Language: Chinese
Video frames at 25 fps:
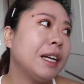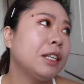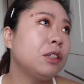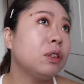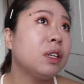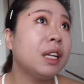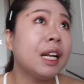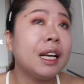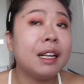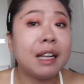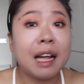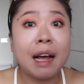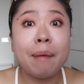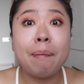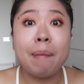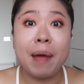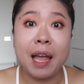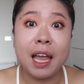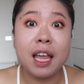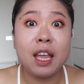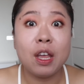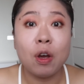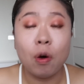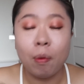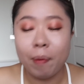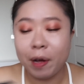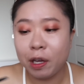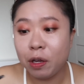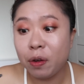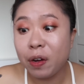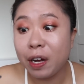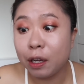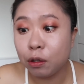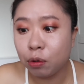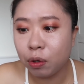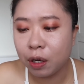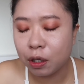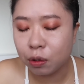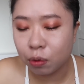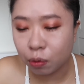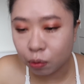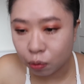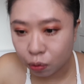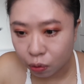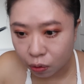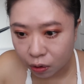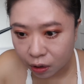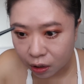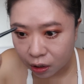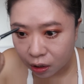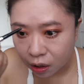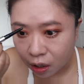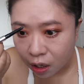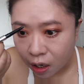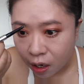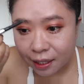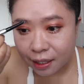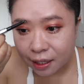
就是，但是他没有嘛，因为他退出讯息。